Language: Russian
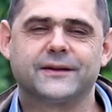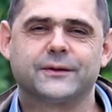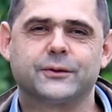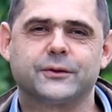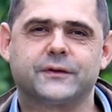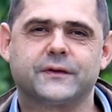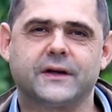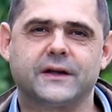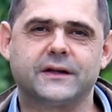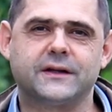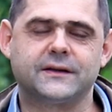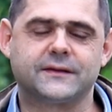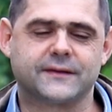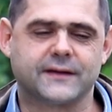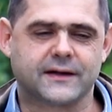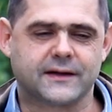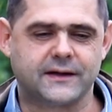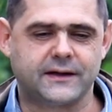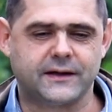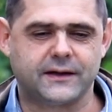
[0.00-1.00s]
То есть они
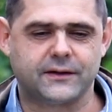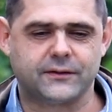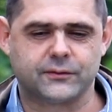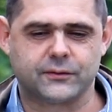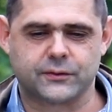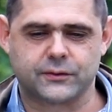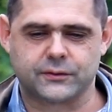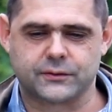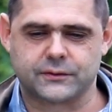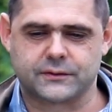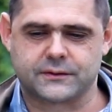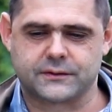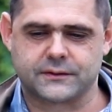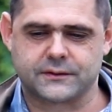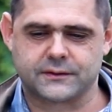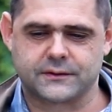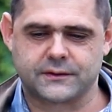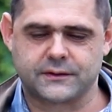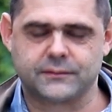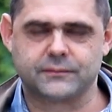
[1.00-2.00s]
заклеивают
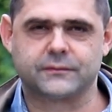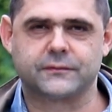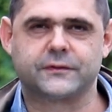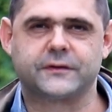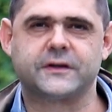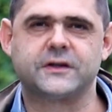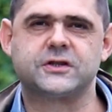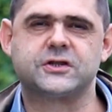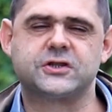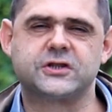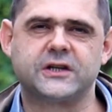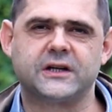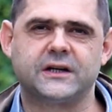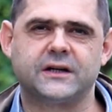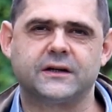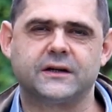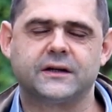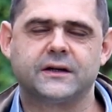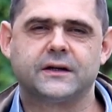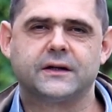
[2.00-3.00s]
э, им все
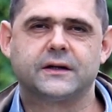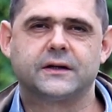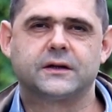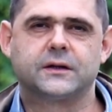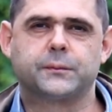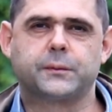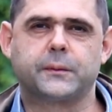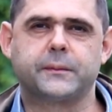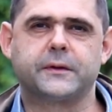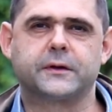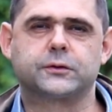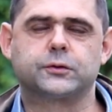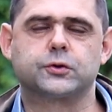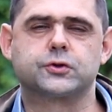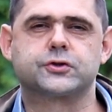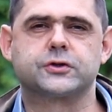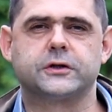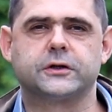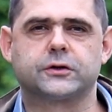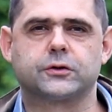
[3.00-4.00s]
щели. Например,
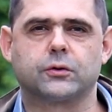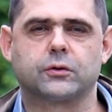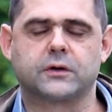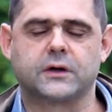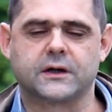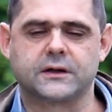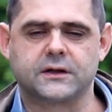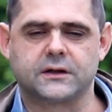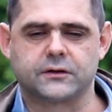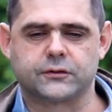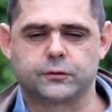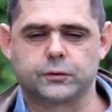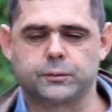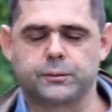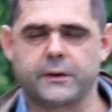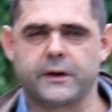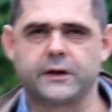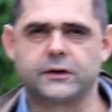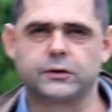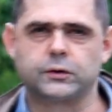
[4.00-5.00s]
тот же литок. Когда
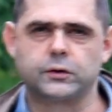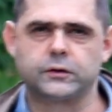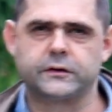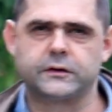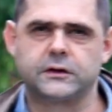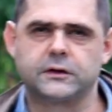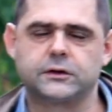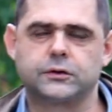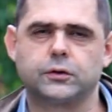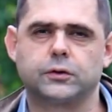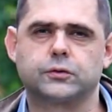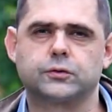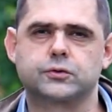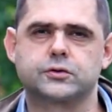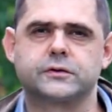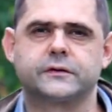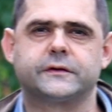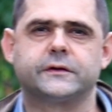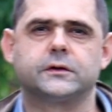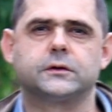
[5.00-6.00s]
наступает осень, литок
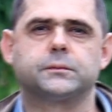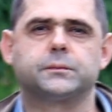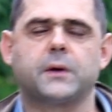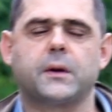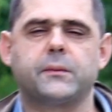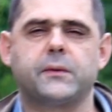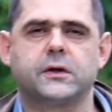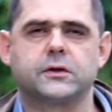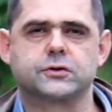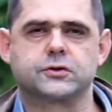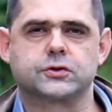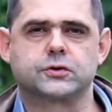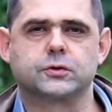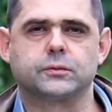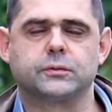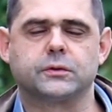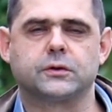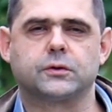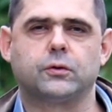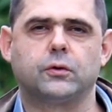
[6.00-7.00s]
нужно сделать поменьше,
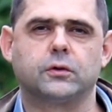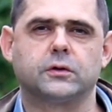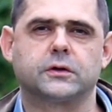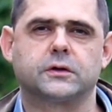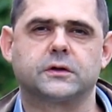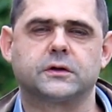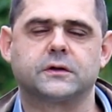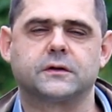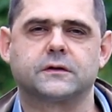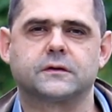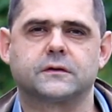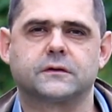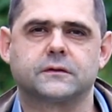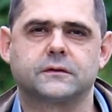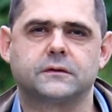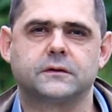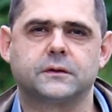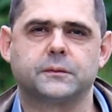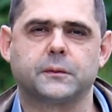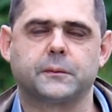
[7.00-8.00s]
чтобы холод не,
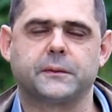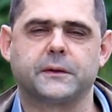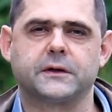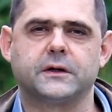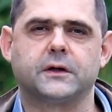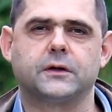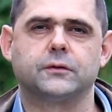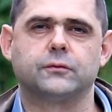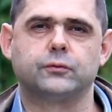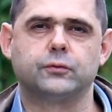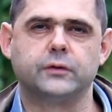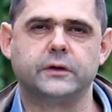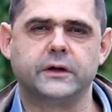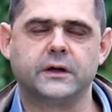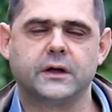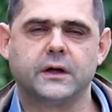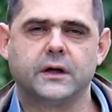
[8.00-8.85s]
не попадал в улей.